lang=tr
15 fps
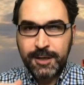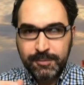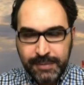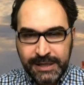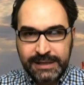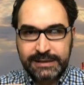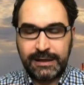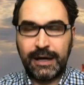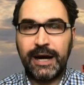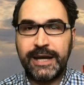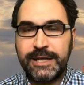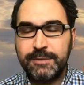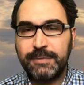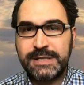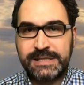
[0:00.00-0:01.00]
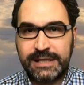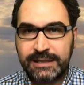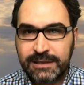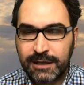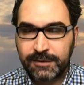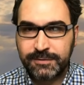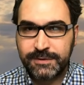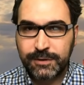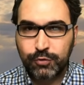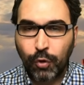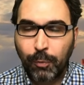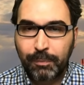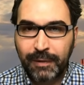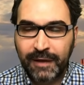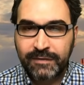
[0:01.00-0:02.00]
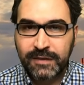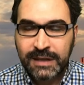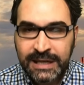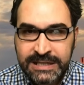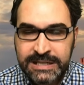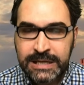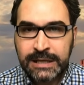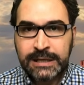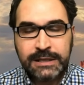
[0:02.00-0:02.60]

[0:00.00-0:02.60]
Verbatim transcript: birlikte aynı masa etrafında toplandılar.